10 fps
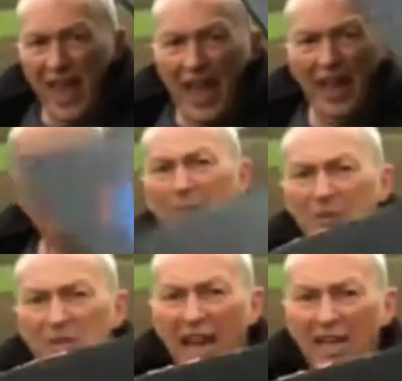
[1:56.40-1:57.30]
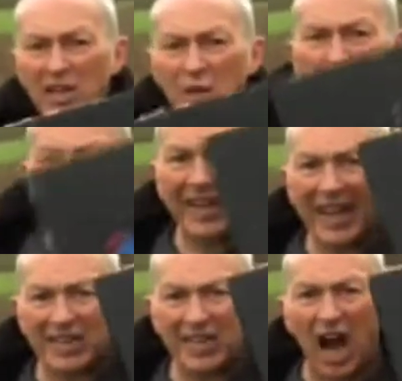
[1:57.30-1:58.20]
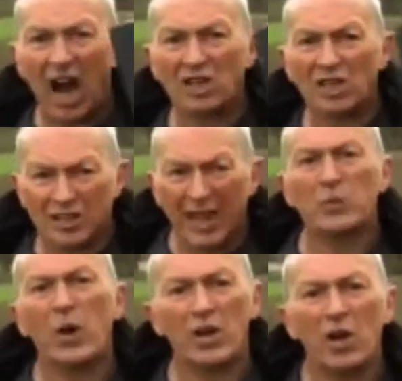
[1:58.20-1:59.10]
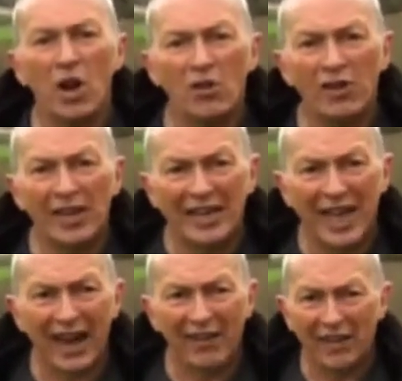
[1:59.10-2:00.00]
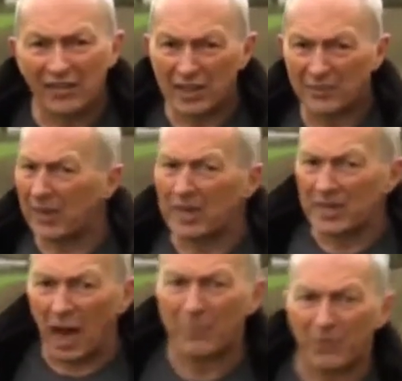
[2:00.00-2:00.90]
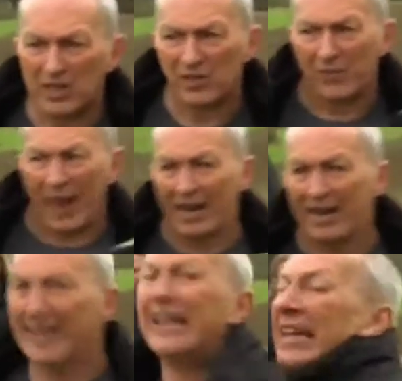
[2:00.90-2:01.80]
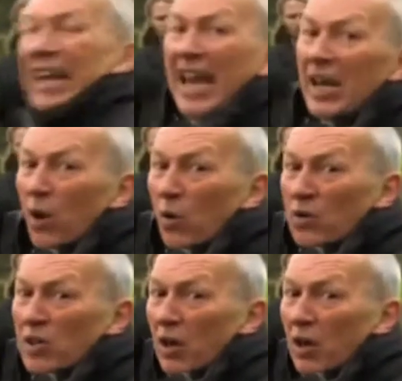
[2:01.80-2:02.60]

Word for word: funzione è di proteggere dalle frecce, ma una volta a contatto col nemico si trasforma anche in